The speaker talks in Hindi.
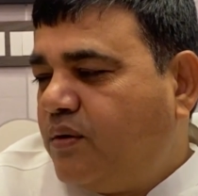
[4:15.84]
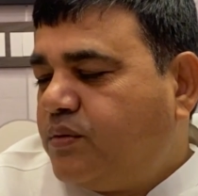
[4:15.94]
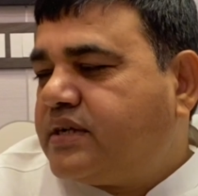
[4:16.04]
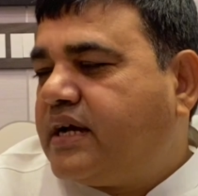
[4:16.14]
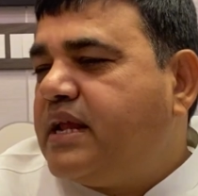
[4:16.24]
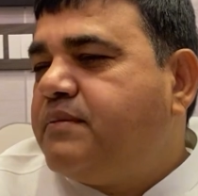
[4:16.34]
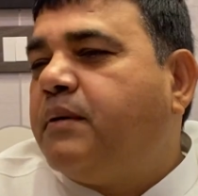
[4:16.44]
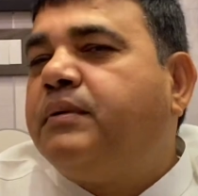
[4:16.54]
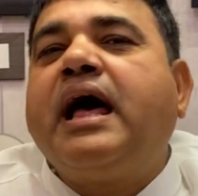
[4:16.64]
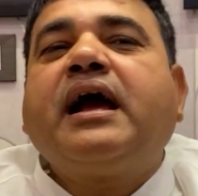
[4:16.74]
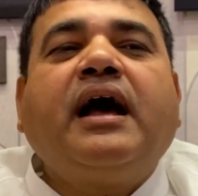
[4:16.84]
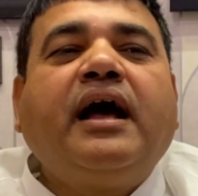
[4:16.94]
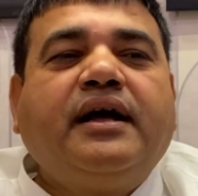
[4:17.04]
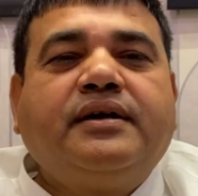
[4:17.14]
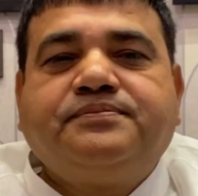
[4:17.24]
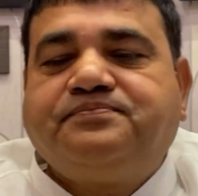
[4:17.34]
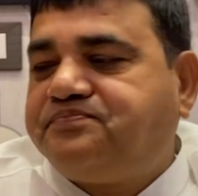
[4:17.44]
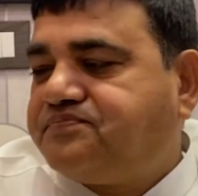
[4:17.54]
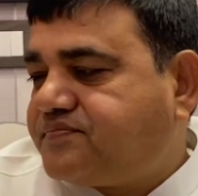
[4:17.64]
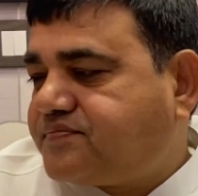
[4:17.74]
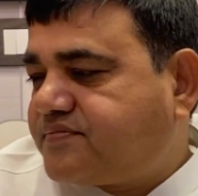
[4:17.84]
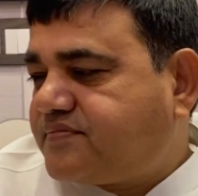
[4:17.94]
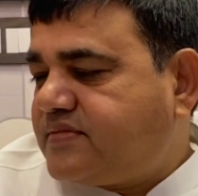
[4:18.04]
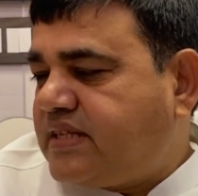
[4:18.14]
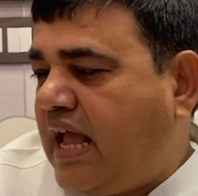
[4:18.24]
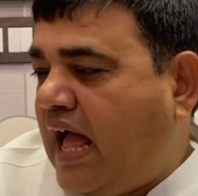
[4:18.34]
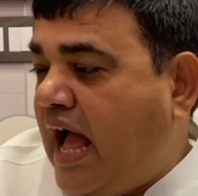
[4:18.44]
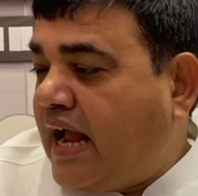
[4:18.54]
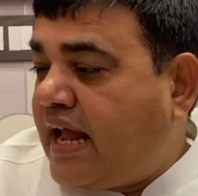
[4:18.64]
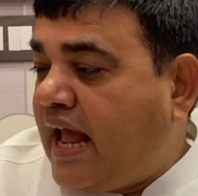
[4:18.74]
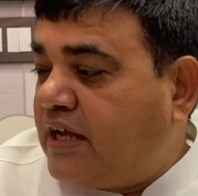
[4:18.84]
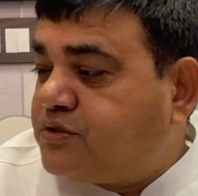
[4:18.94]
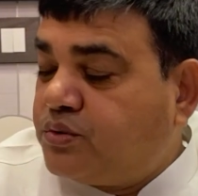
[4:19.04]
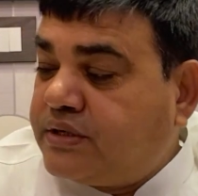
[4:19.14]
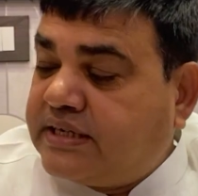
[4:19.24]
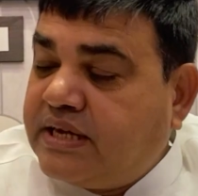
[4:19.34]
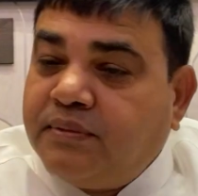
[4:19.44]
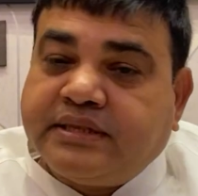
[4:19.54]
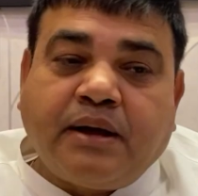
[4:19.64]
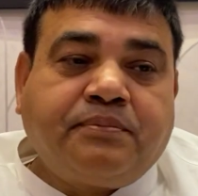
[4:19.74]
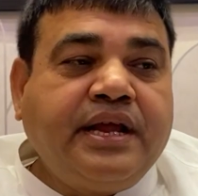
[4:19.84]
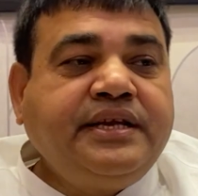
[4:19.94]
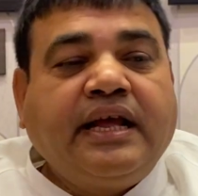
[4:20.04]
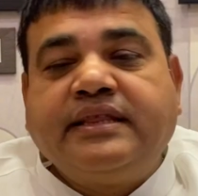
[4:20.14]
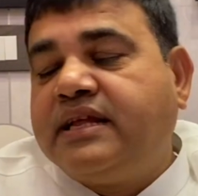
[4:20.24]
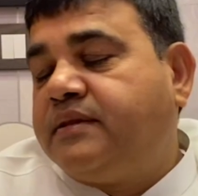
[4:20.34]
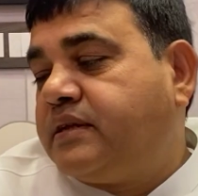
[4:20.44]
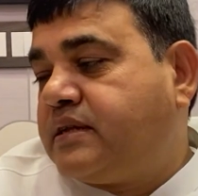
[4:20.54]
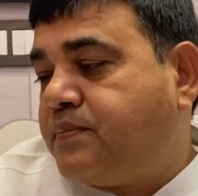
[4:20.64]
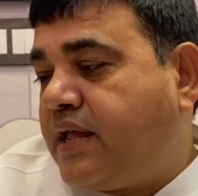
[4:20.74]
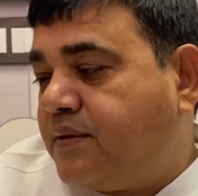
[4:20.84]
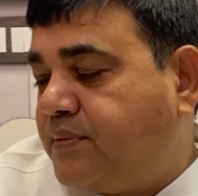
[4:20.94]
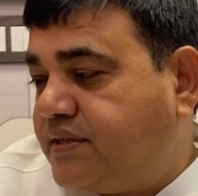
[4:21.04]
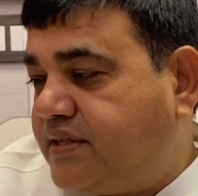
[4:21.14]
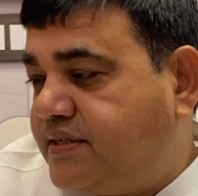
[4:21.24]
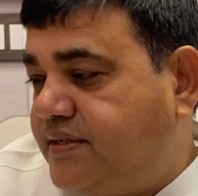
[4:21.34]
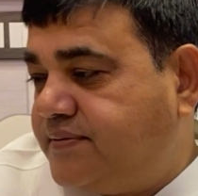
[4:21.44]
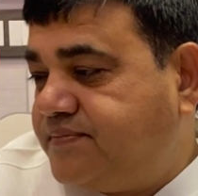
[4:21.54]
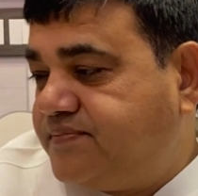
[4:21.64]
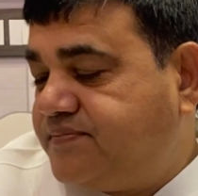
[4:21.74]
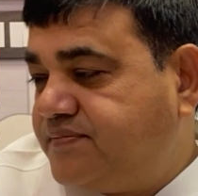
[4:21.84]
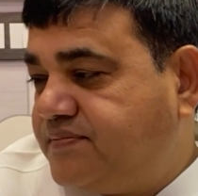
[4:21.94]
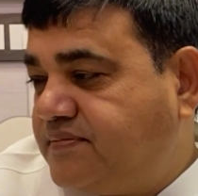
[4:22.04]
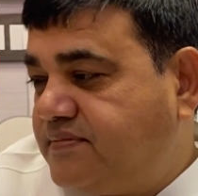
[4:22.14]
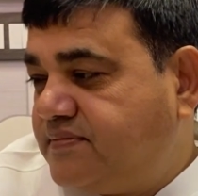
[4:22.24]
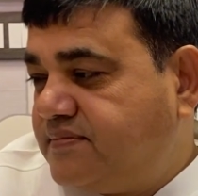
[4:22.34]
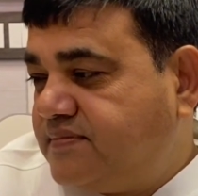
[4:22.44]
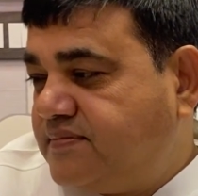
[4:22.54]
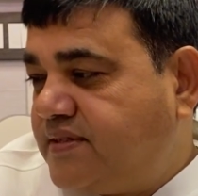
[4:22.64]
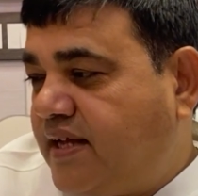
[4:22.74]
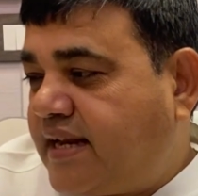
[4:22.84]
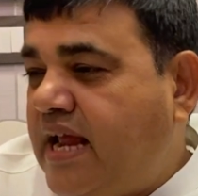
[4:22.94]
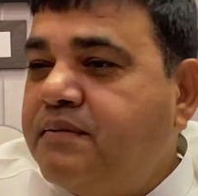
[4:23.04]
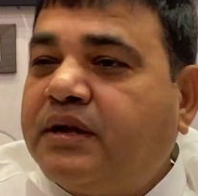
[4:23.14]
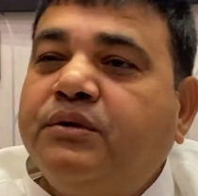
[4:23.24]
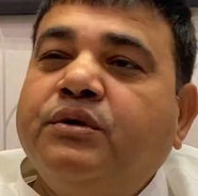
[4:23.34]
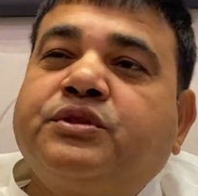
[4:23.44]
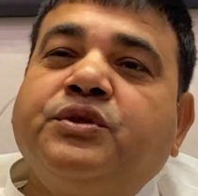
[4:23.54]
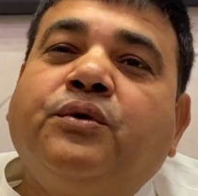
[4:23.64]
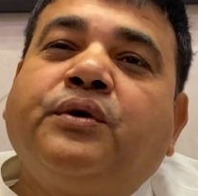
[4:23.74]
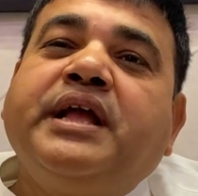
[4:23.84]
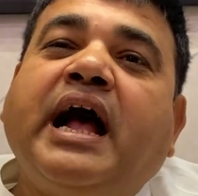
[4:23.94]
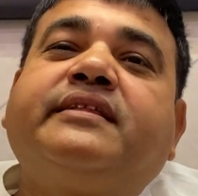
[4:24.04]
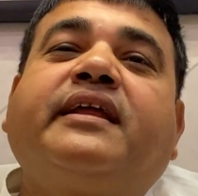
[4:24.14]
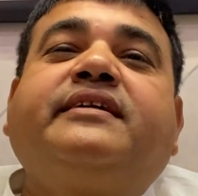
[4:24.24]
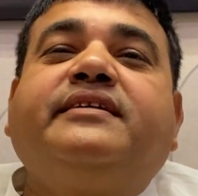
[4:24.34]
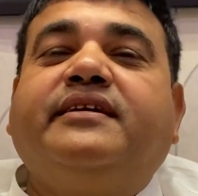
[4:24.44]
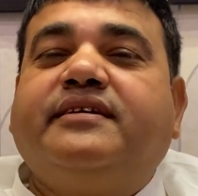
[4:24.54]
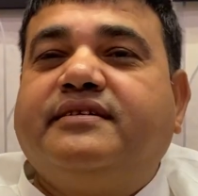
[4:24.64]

उस गरीब अबला का आग के आंसू की कीमत आप नहीं जानते देश के प्रधानमंत्री जी रहीम की नियुक्तियों को याद रखिए